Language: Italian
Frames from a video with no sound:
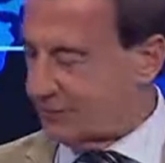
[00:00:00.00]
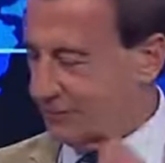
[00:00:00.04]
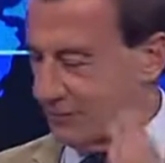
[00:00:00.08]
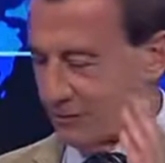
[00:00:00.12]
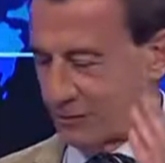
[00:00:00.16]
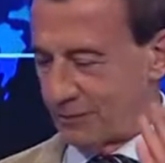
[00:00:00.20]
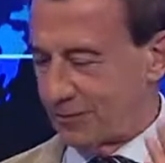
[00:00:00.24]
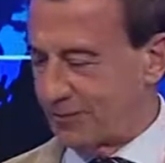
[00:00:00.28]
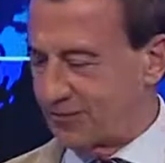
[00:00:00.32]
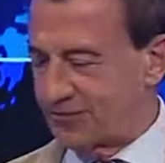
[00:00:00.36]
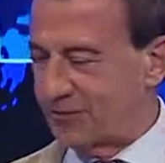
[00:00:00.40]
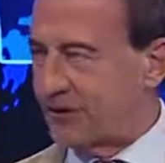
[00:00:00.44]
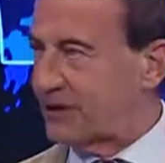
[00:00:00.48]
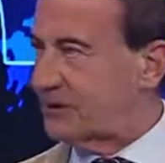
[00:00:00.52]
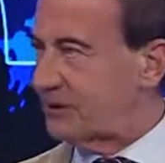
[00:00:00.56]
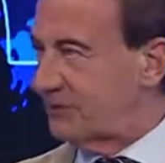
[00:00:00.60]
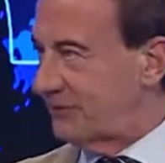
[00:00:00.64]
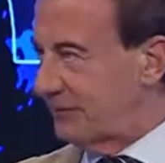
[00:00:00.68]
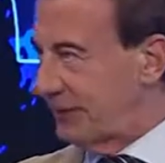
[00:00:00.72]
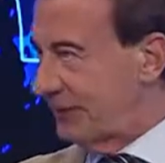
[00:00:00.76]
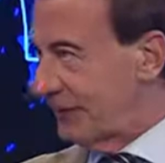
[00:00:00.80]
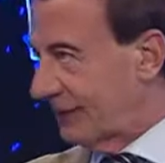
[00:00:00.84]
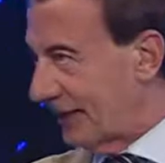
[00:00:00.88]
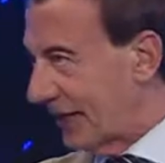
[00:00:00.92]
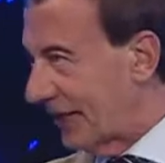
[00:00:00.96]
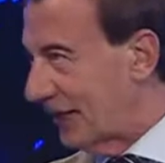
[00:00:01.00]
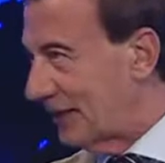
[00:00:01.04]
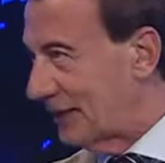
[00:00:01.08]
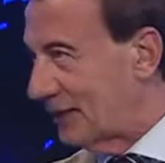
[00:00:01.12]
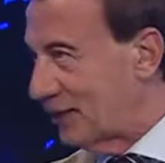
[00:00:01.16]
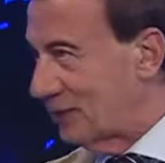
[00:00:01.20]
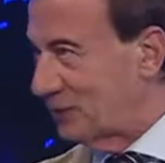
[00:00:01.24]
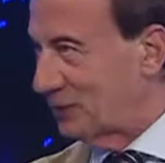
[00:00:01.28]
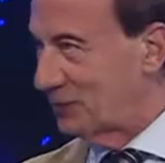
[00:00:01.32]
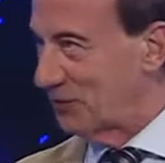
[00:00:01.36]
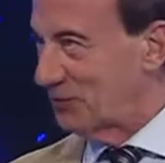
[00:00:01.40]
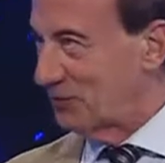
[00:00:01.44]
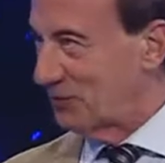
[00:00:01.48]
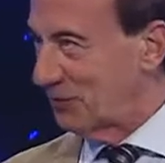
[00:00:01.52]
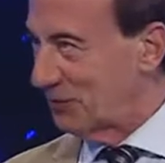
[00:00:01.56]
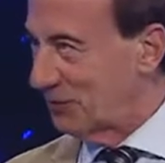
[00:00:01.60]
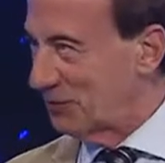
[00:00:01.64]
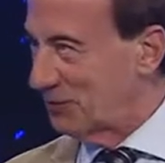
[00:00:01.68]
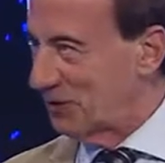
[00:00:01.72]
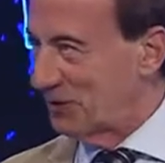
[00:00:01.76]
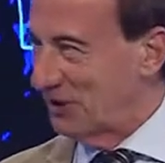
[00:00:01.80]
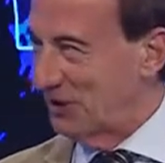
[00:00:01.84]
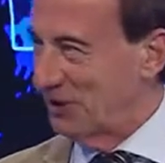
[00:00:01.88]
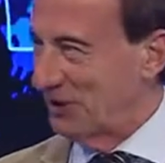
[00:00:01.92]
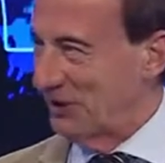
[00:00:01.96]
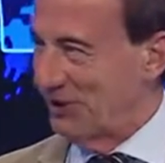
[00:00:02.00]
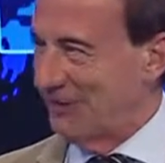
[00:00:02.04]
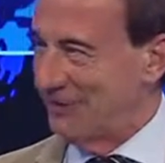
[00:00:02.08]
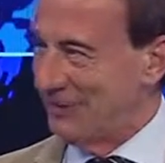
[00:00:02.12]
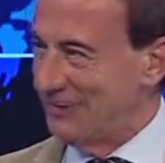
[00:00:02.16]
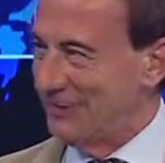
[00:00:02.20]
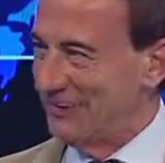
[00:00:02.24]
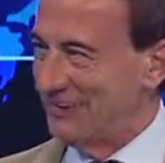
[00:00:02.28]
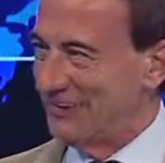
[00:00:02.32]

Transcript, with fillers: sono passati vent'anni, lo possiamo dire, no?